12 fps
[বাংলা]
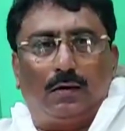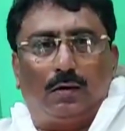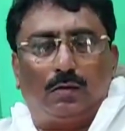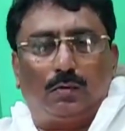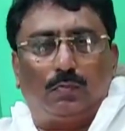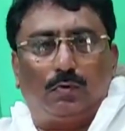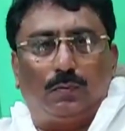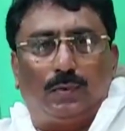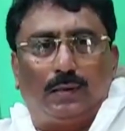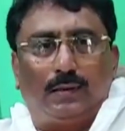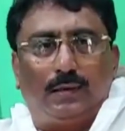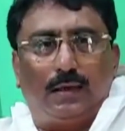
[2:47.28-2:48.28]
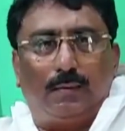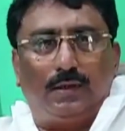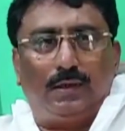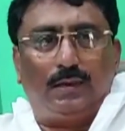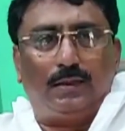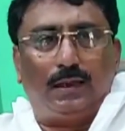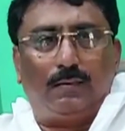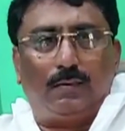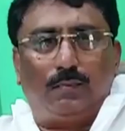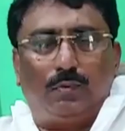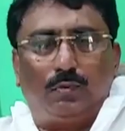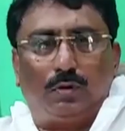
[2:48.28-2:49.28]
গত বুধবার দিন আমি নিজে
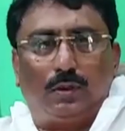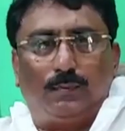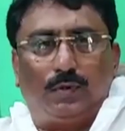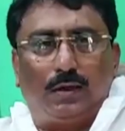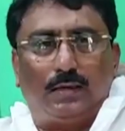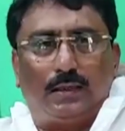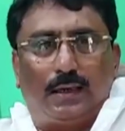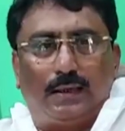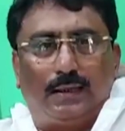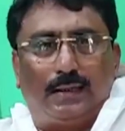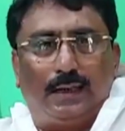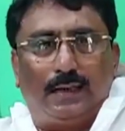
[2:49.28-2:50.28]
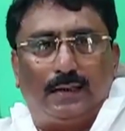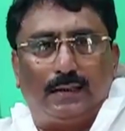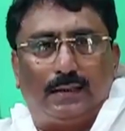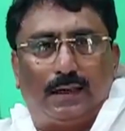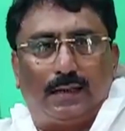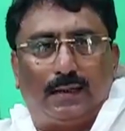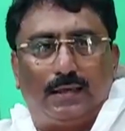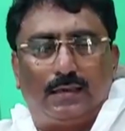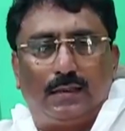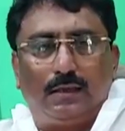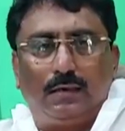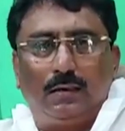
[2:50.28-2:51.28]
এবং পূর্ত দপ্তরের যারা আধিকারিক আছেন তারা
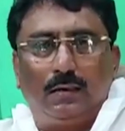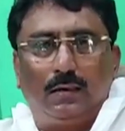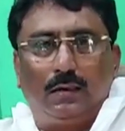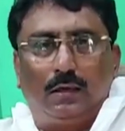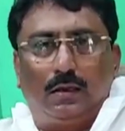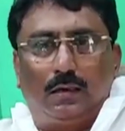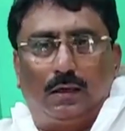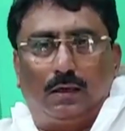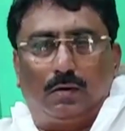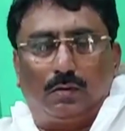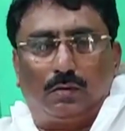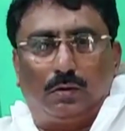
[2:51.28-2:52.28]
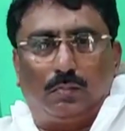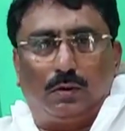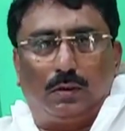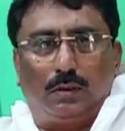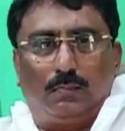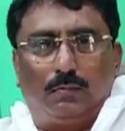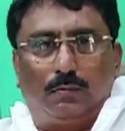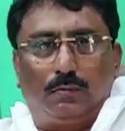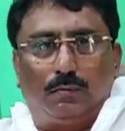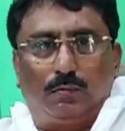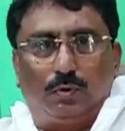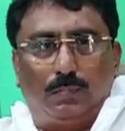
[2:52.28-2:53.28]
গিয়েছিলেন গত
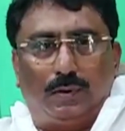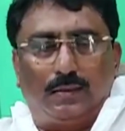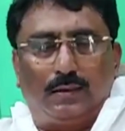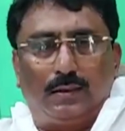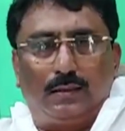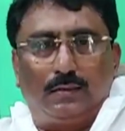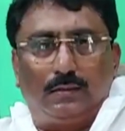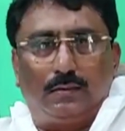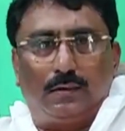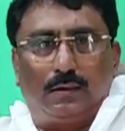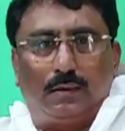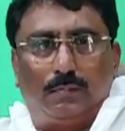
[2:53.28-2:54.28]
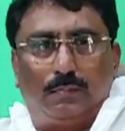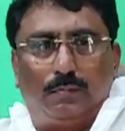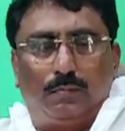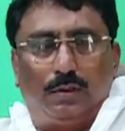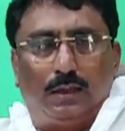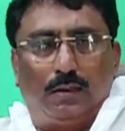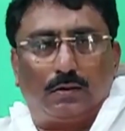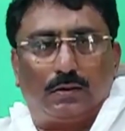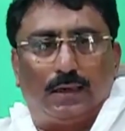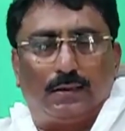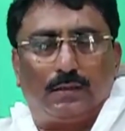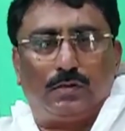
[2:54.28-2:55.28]
বুধবার দিন বিধায়ক
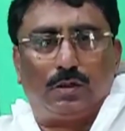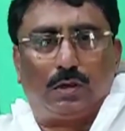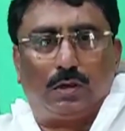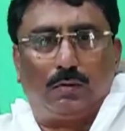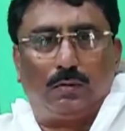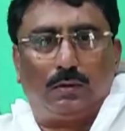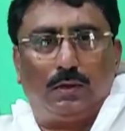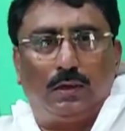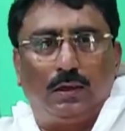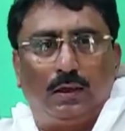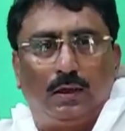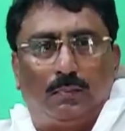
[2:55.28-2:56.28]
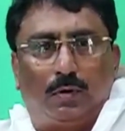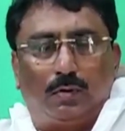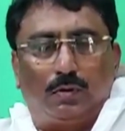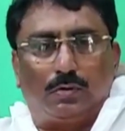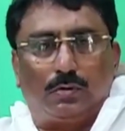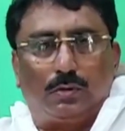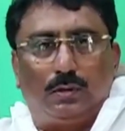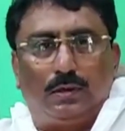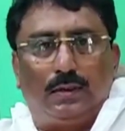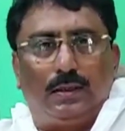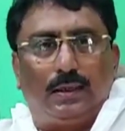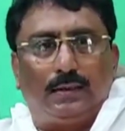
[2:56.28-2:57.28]
স্নেহাশী চক্রবর্তী পদস্থ
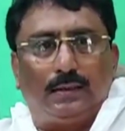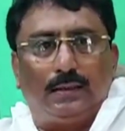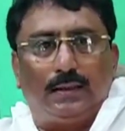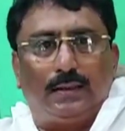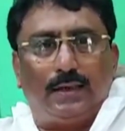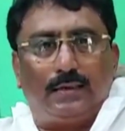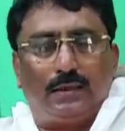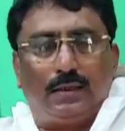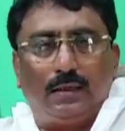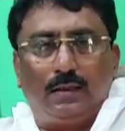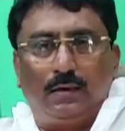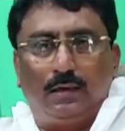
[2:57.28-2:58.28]
ইঞ্জিনিয়ারদের নিয়ে গিয়েছিলেন